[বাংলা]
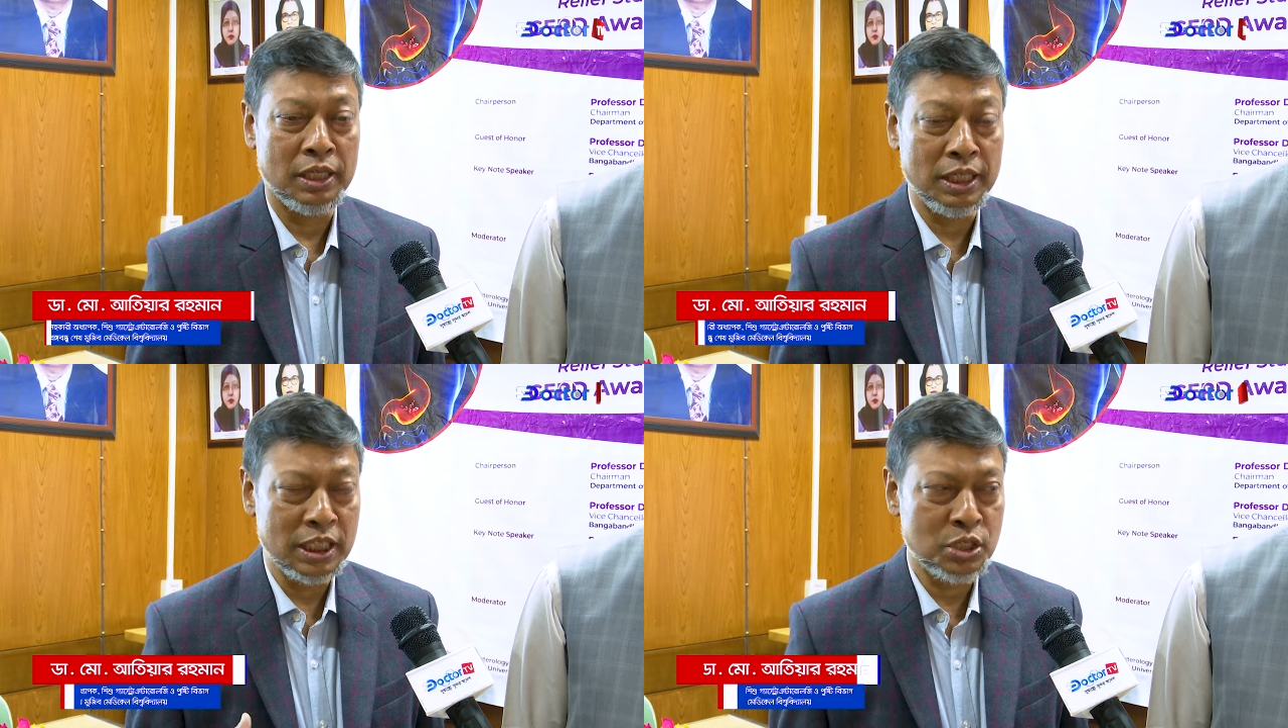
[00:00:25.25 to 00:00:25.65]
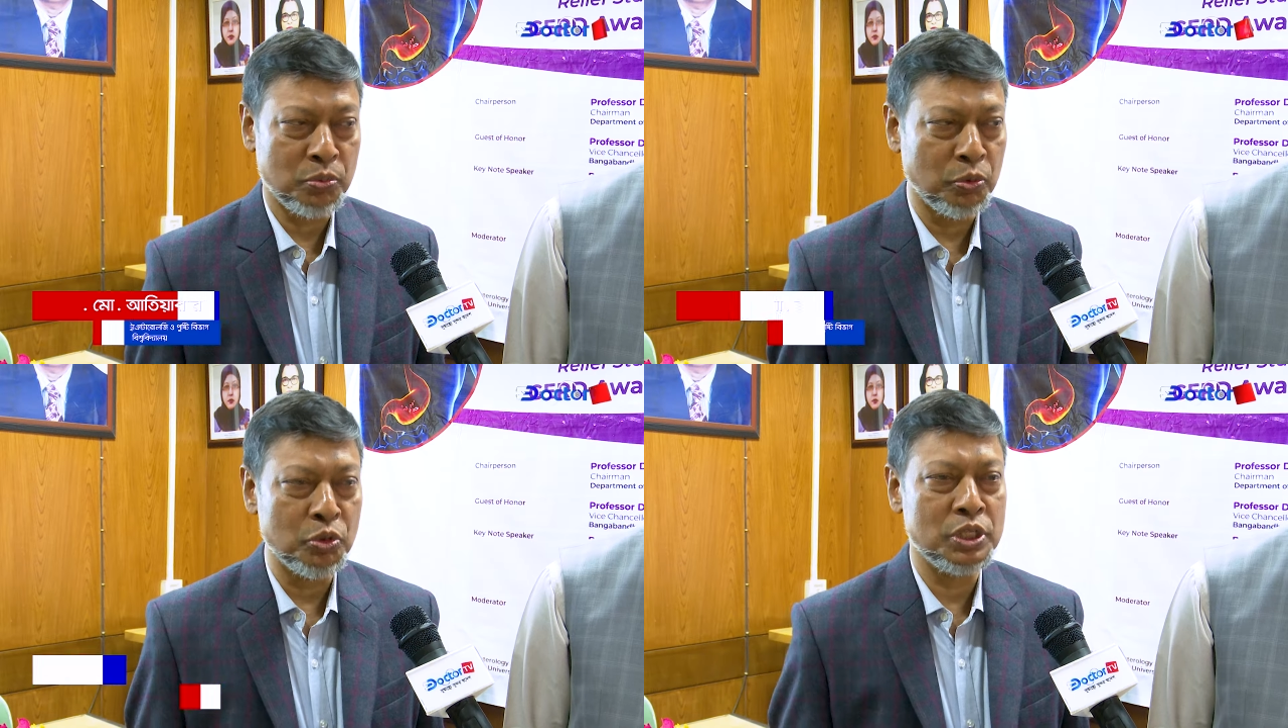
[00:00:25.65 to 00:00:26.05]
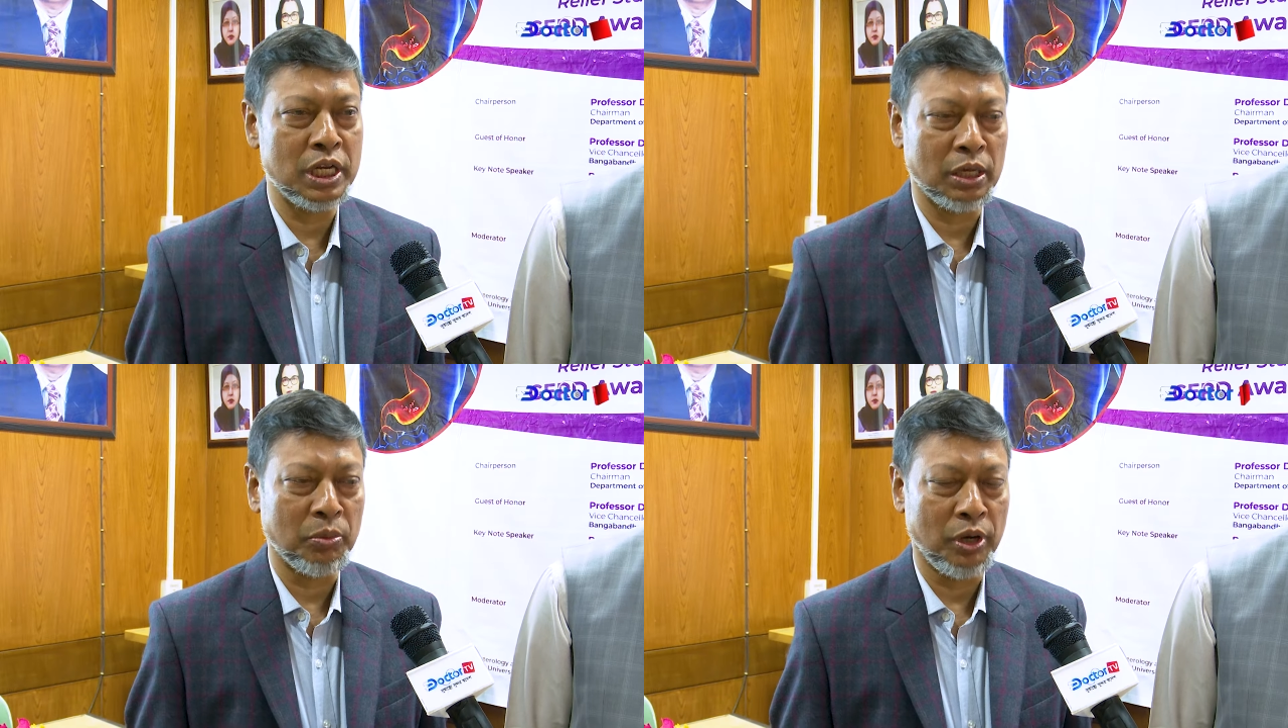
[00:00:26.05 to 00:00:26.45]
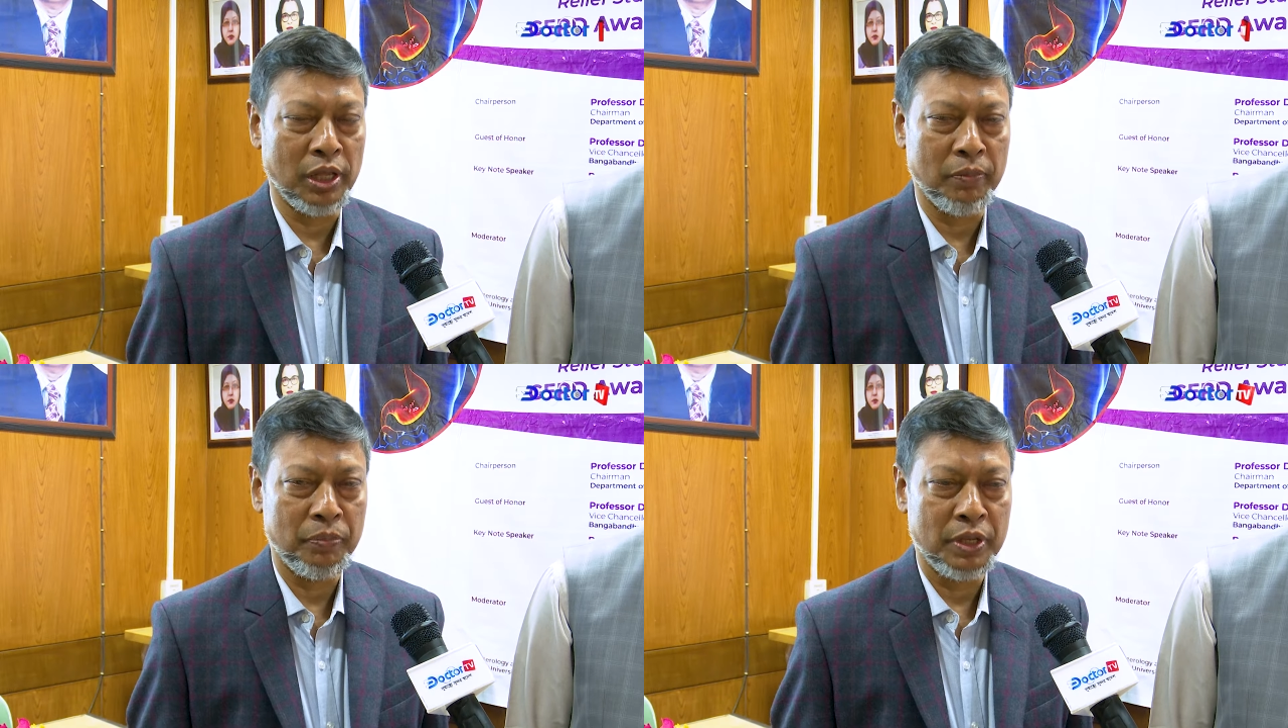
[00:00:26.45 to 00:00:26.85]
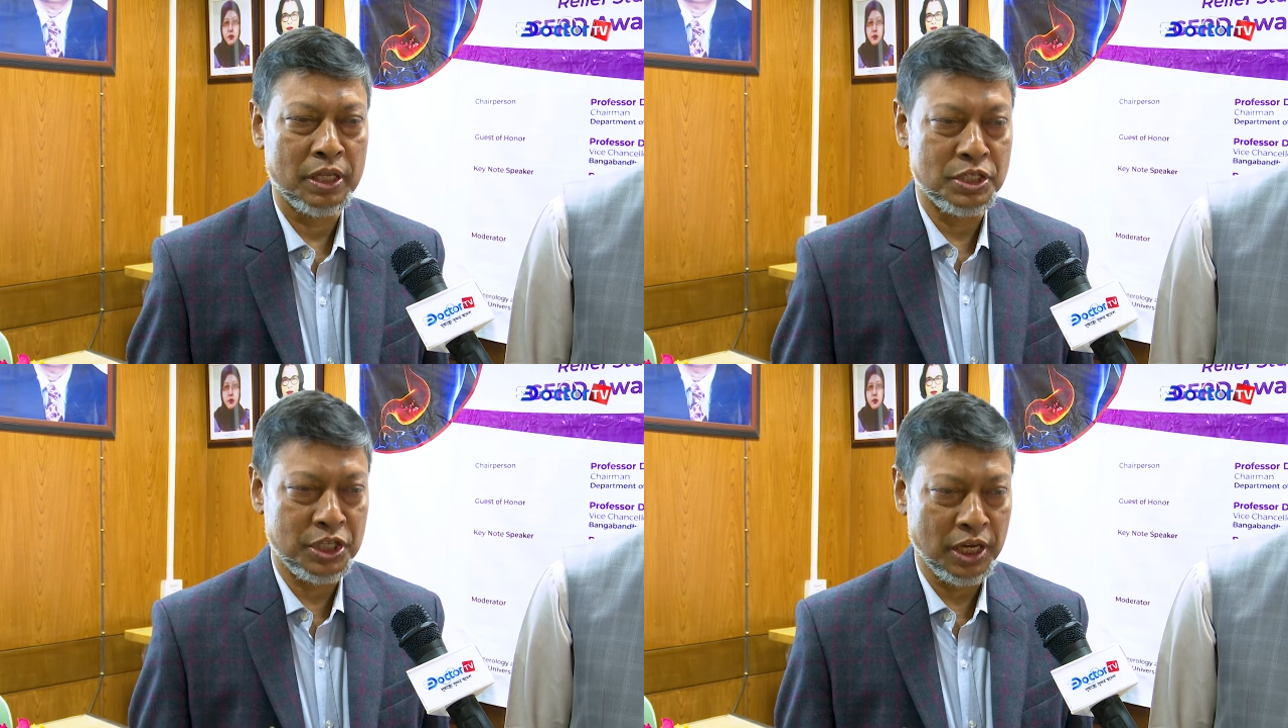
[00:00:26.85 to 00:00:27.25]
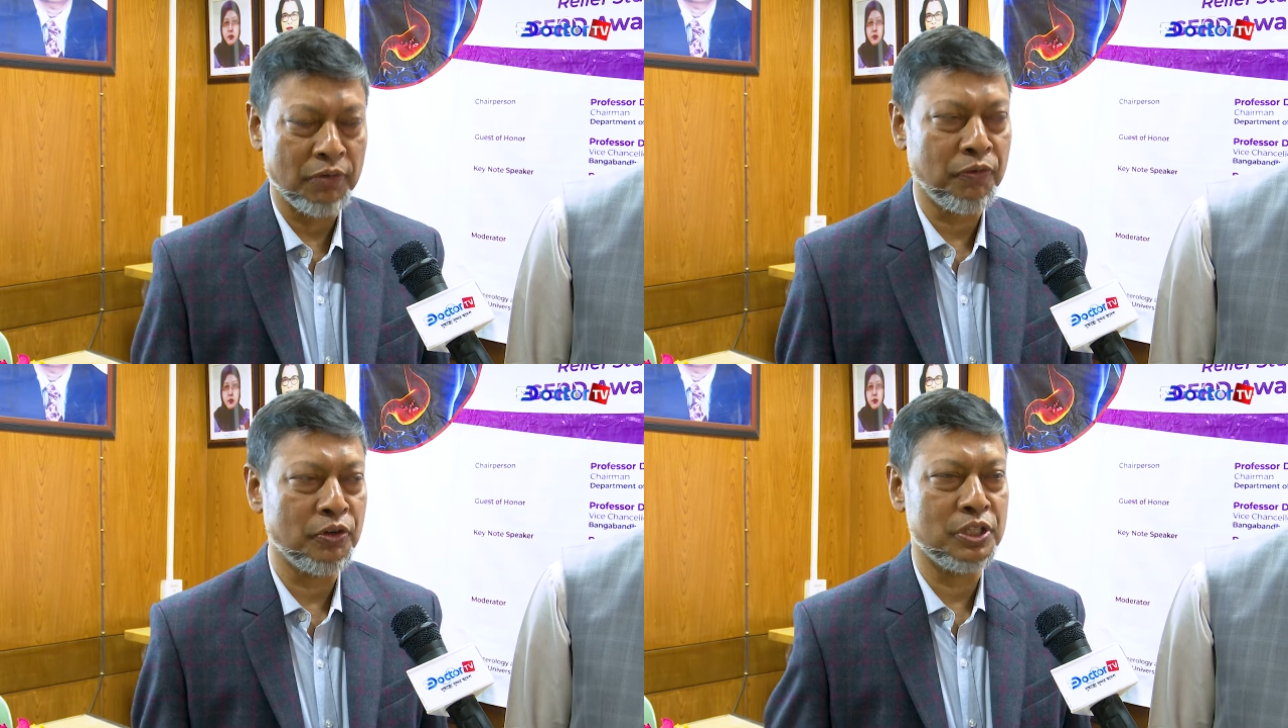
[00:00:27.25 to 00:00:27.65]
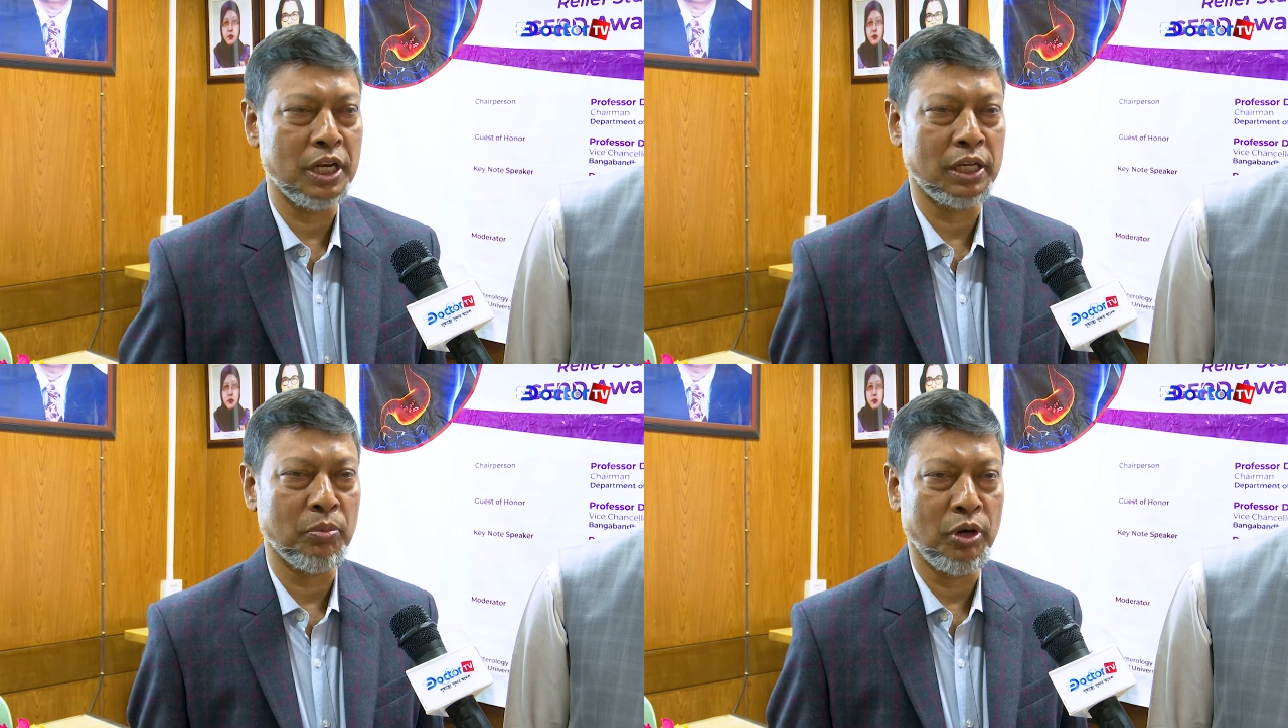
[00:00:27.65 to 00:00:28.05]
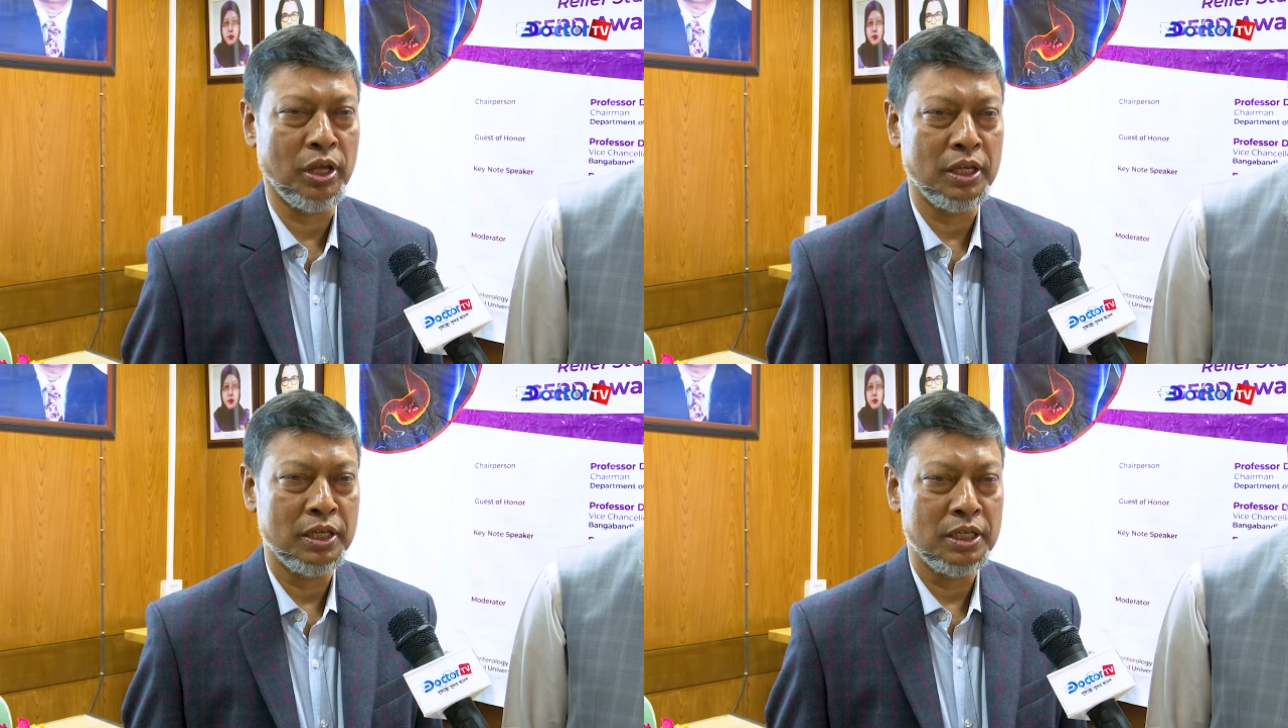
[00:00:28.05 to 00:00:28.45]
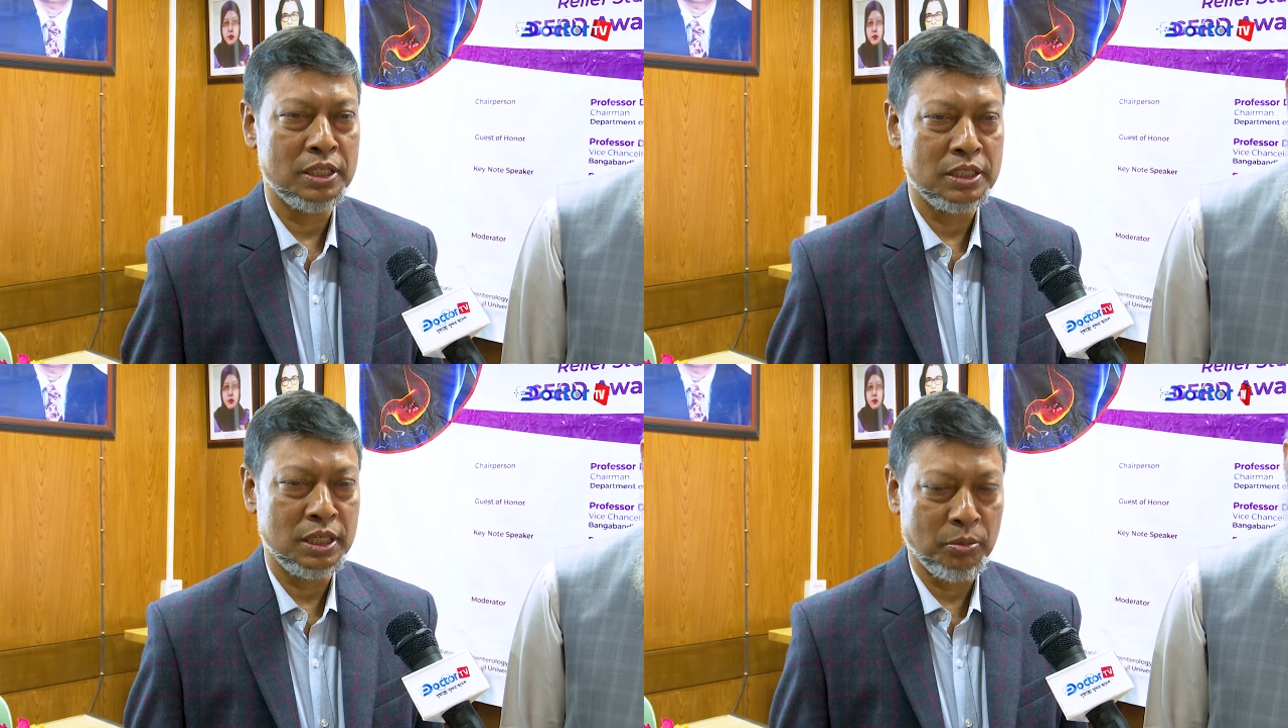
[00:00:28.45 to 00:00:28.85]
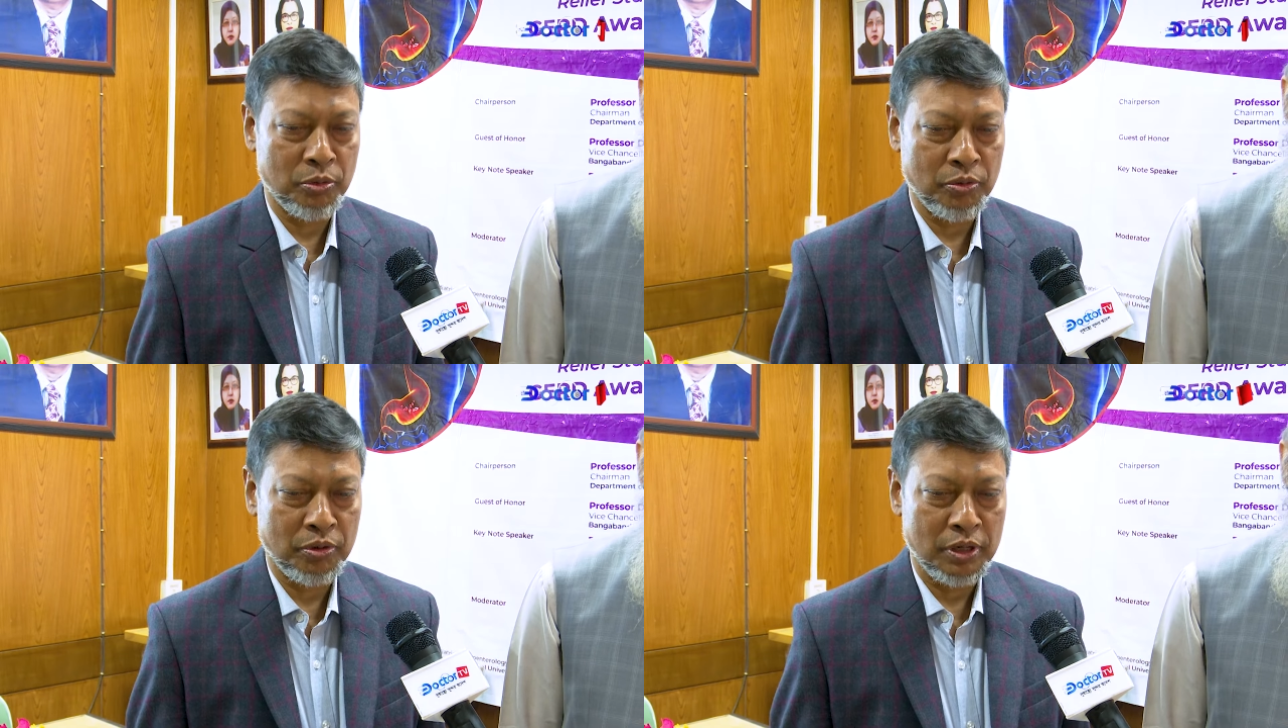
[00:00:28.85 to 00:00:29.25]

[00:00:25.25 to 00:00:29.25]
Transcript: রিস ফুড যেটাকে বলে জ্যাঙ্ক ফুড যেটাকে বলা হয় যেমন